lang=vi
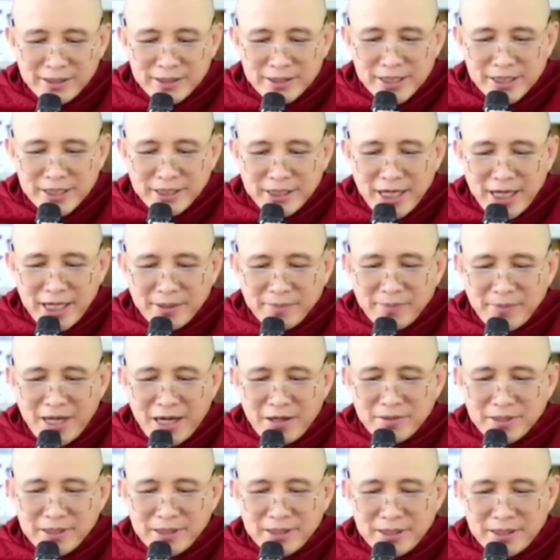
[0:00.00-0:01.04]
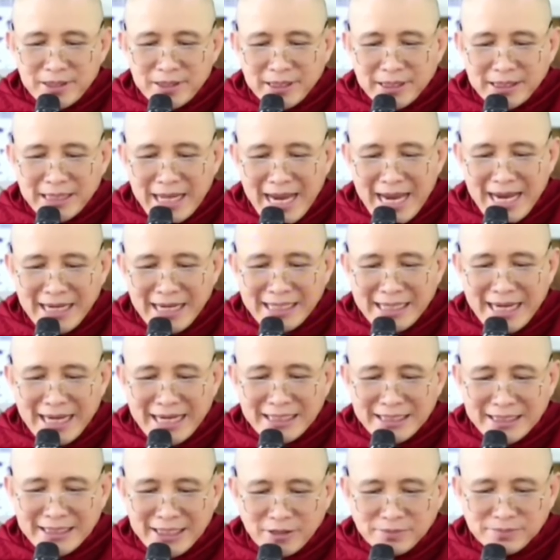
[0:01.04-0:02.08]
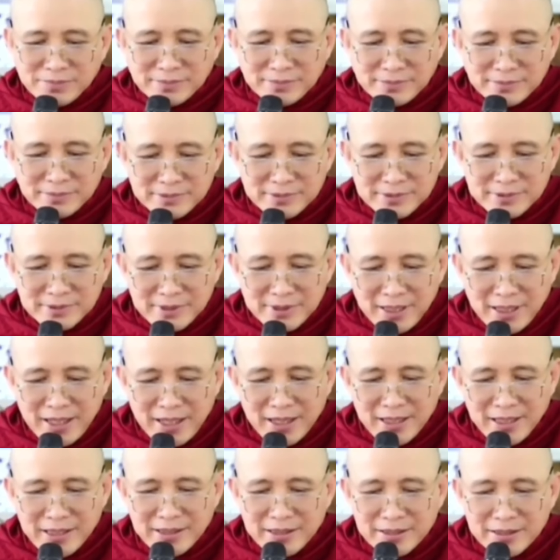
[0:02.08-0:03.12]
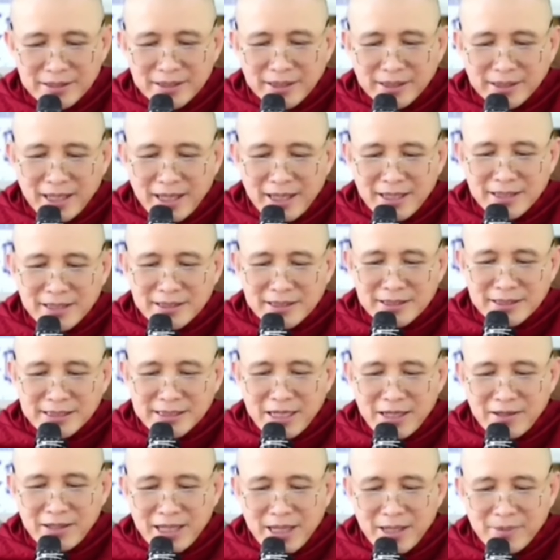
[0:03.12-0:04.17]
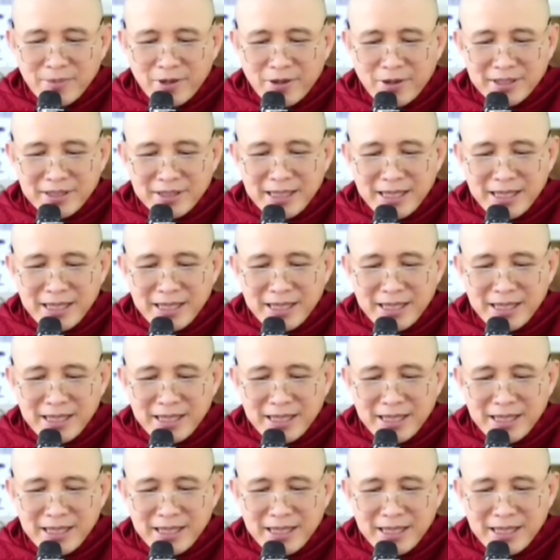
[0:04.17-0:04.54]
người chết bao người than kẻ khóc hỡi người thân sao lại bỏ